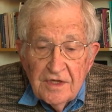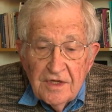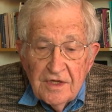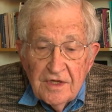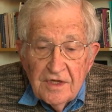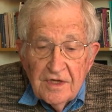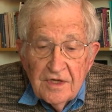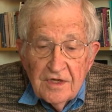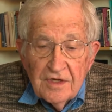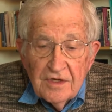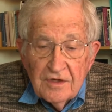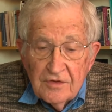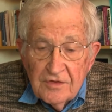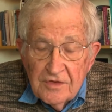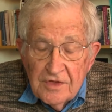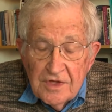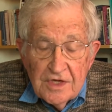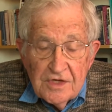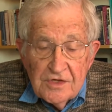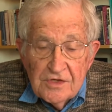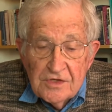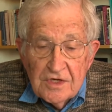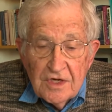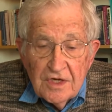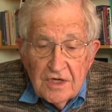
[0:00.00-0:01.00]
Sie sagen,
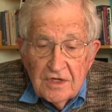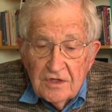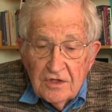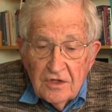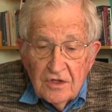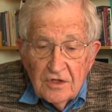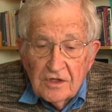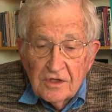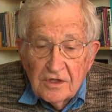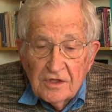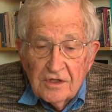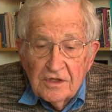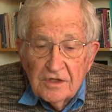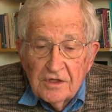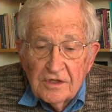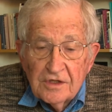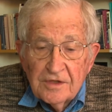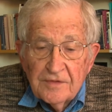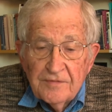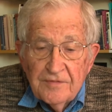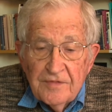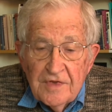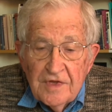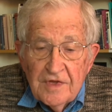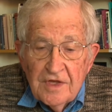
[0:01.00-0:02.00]
wenn ihr uns
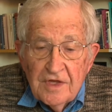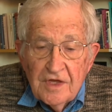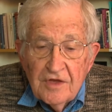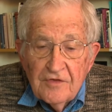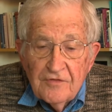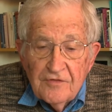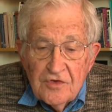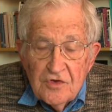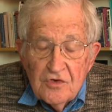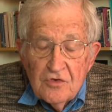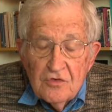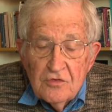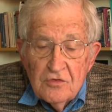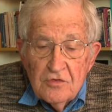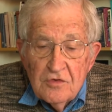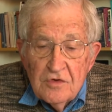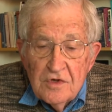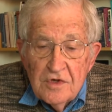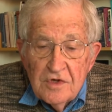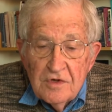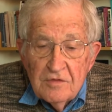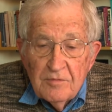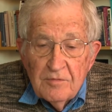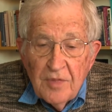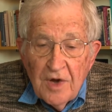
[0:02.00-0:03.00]
bombardiert,
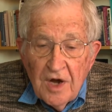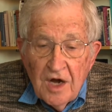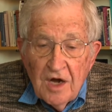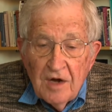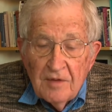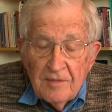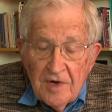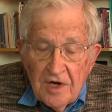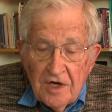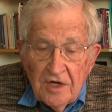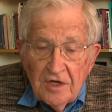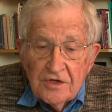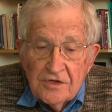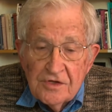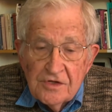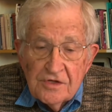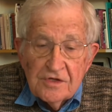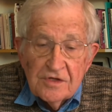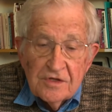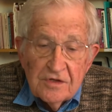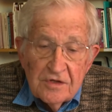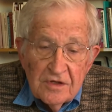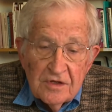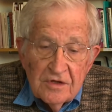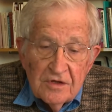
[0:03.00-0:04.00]
attackieren wir euch.
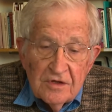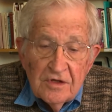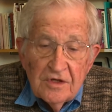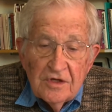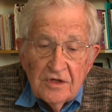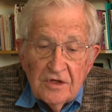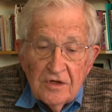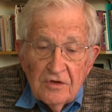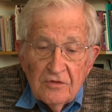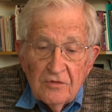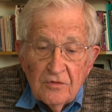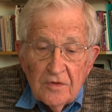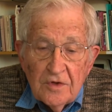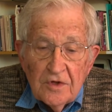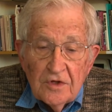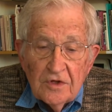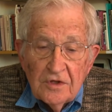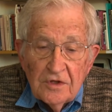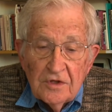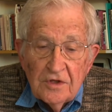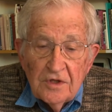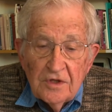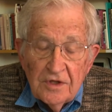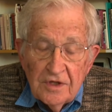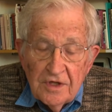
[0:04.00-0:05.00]
Nun, das ist
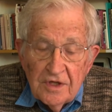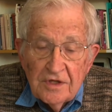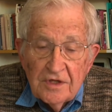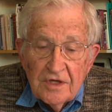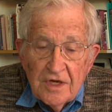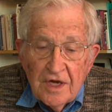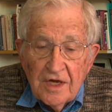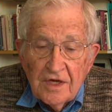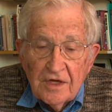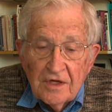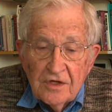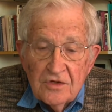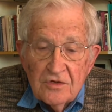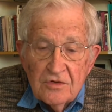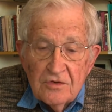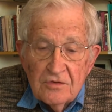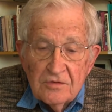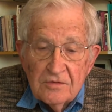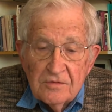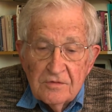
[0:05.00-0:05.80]
vermutlich der Grund.